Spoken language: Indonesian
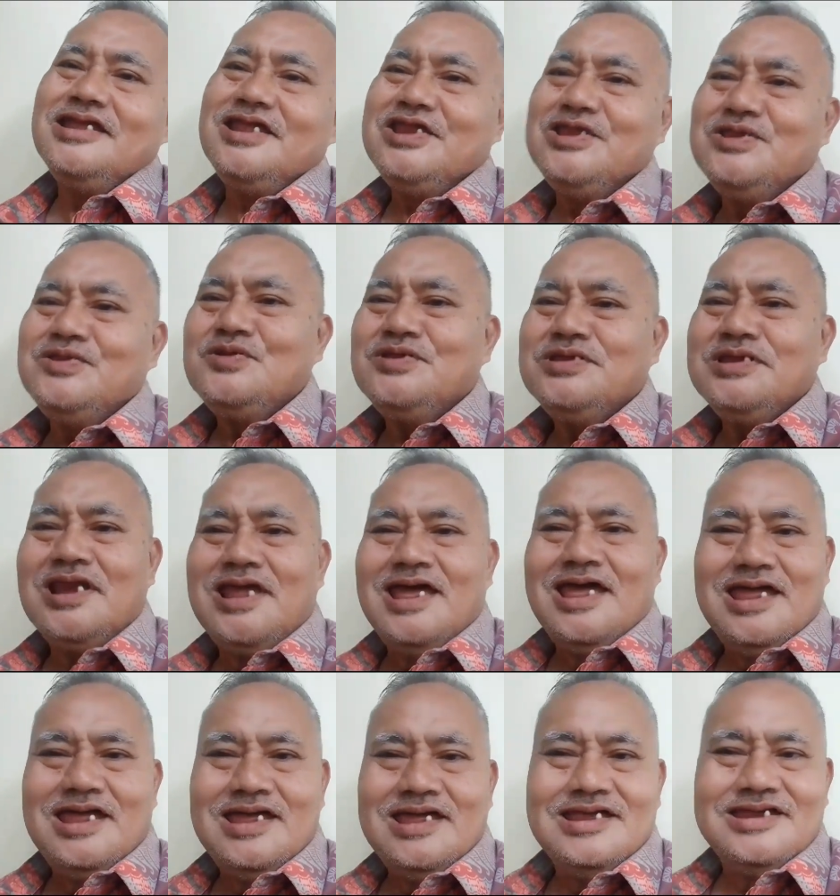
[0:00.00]
itu
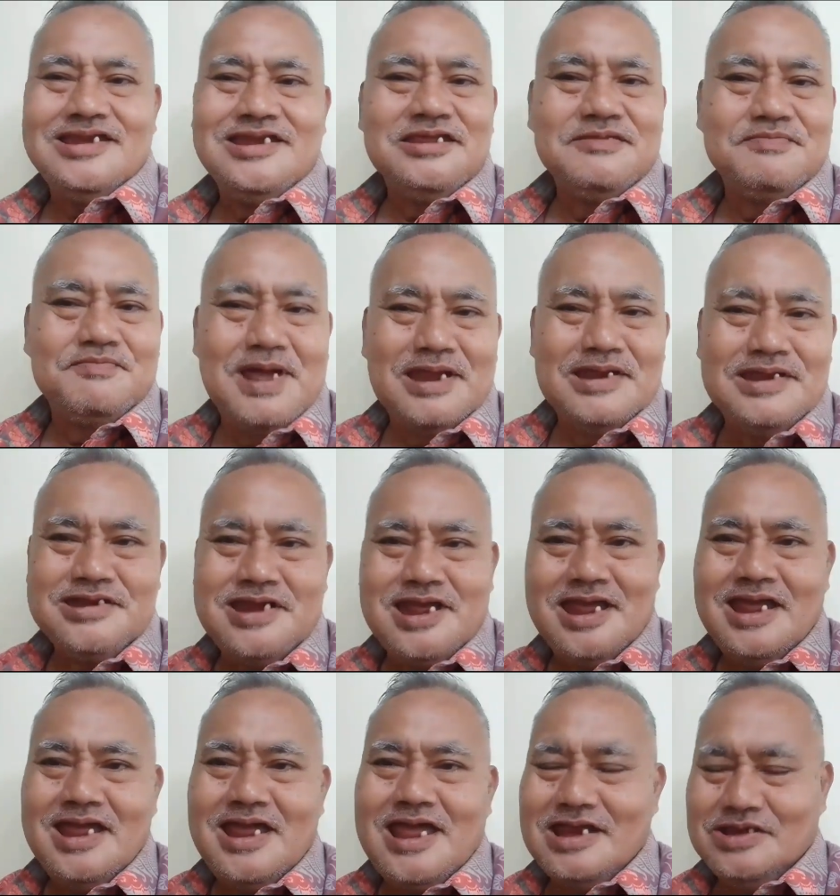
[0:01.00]
telah
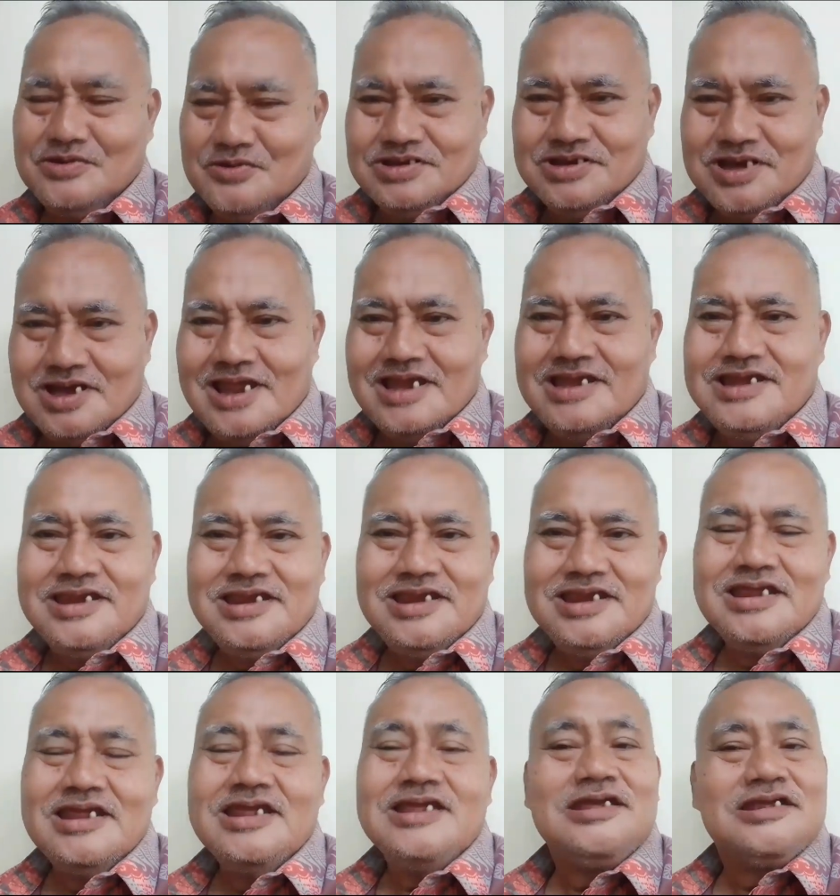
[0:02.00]
dibaca atau telah
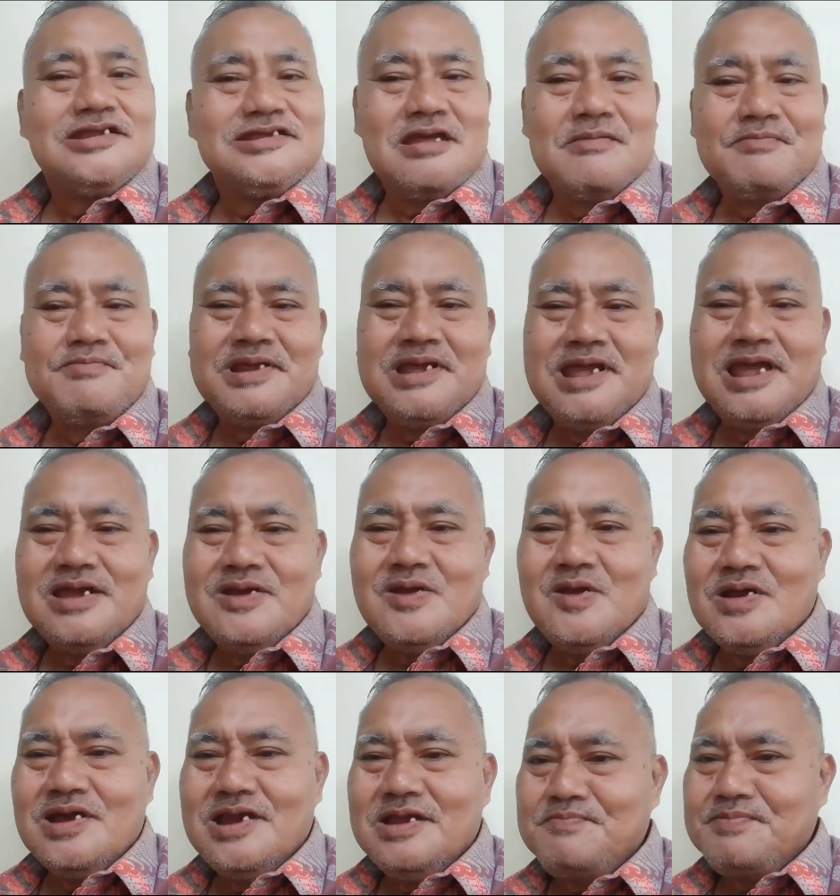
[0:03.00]
disampaikan
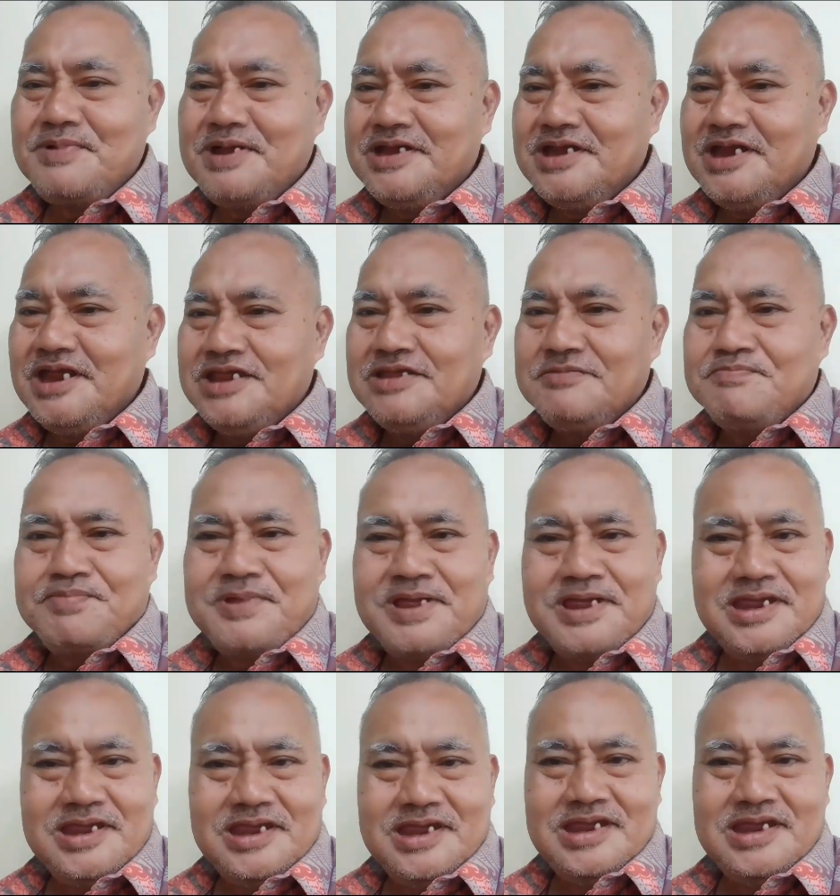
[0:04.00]
oleh PDIP
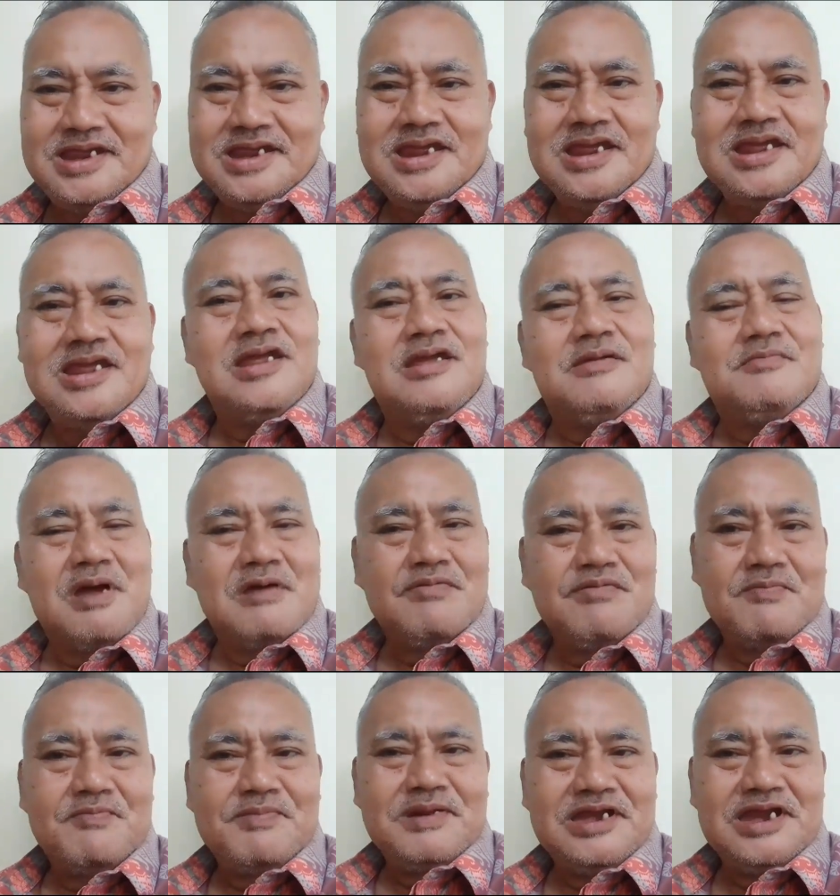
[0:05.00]

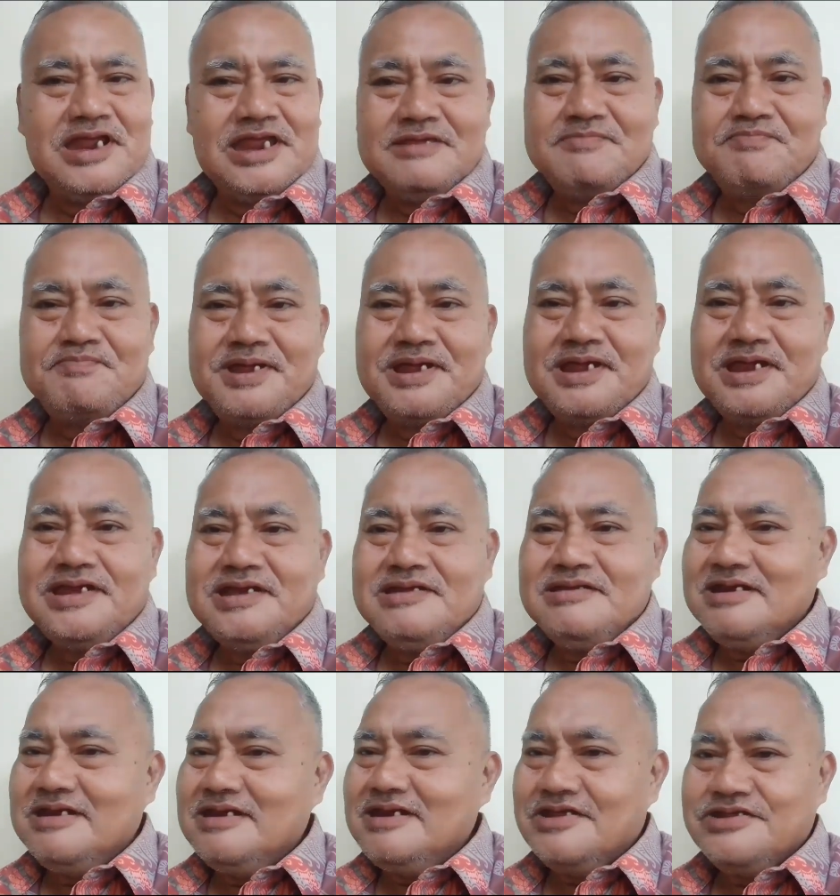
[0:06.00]
bahwa PDIP
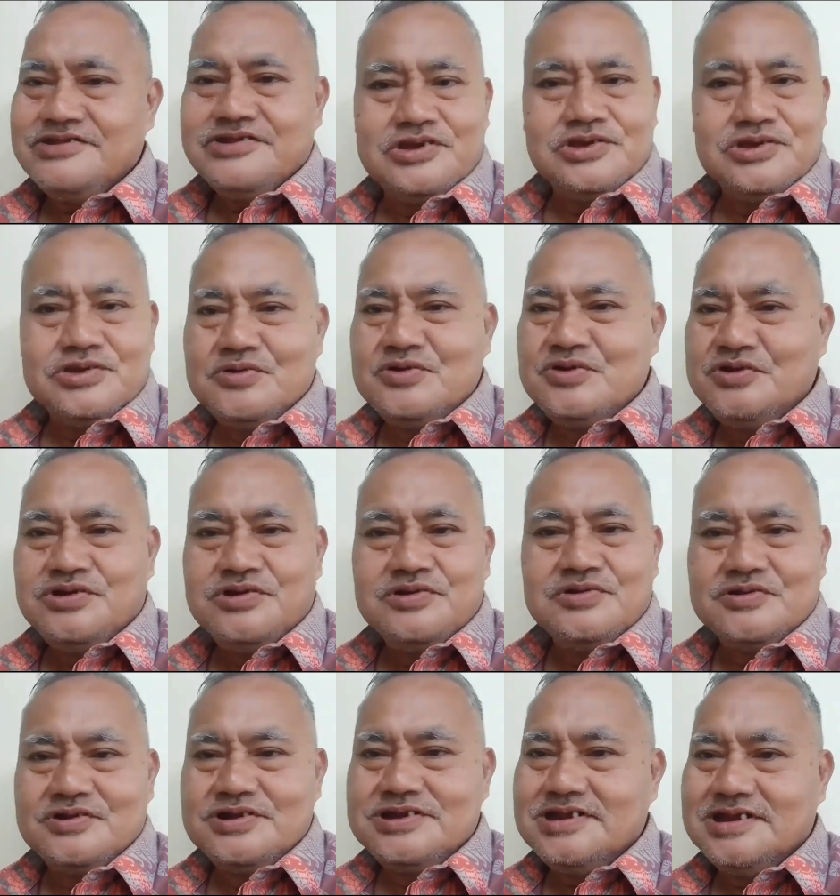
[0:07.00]
tidak
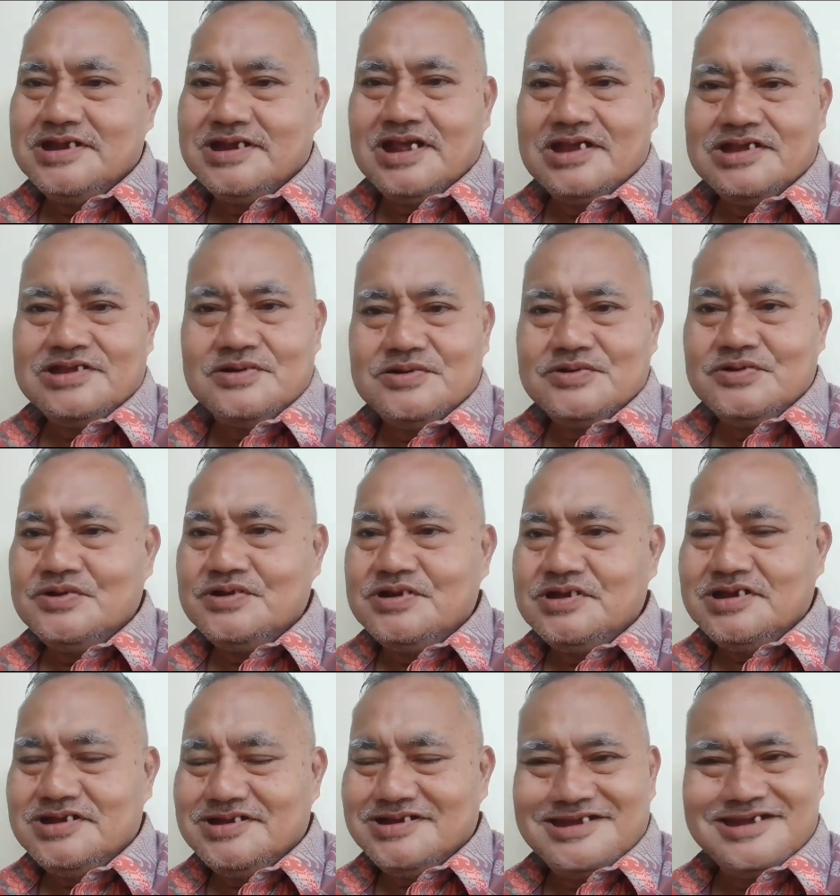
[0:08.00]
setuju jika suatu
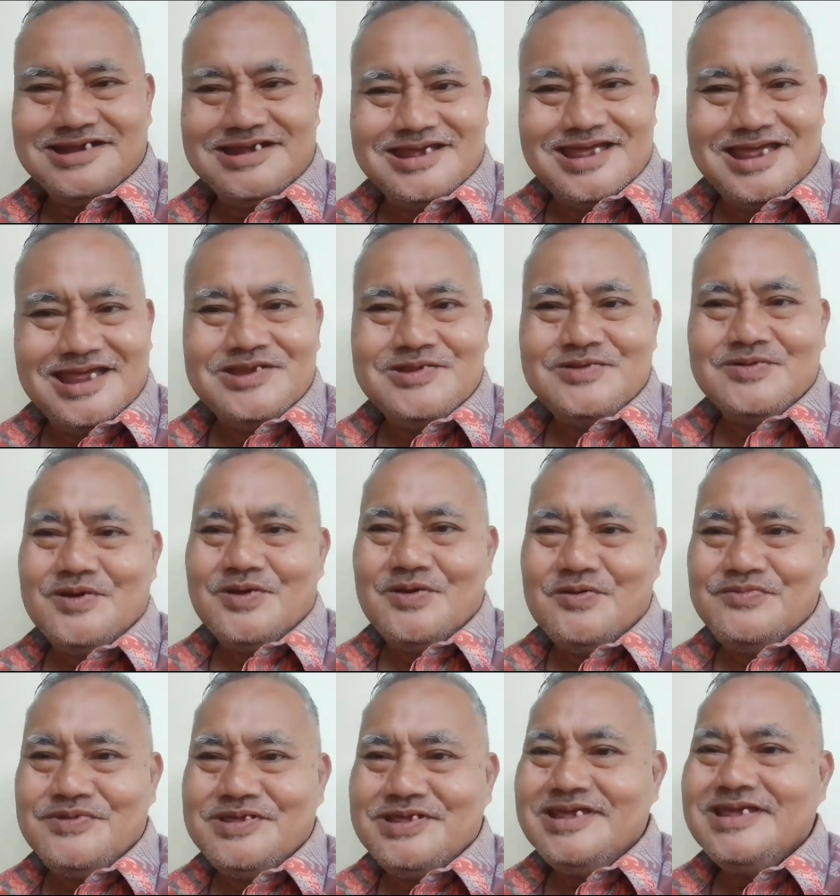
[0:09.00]
jika
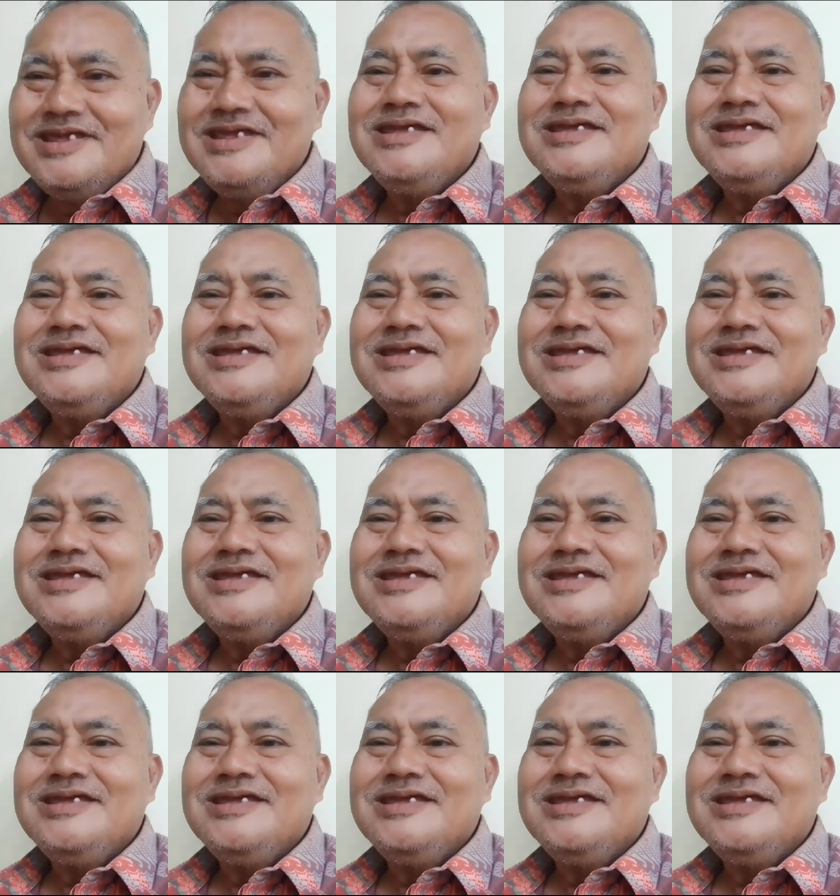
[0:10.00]
Jokowi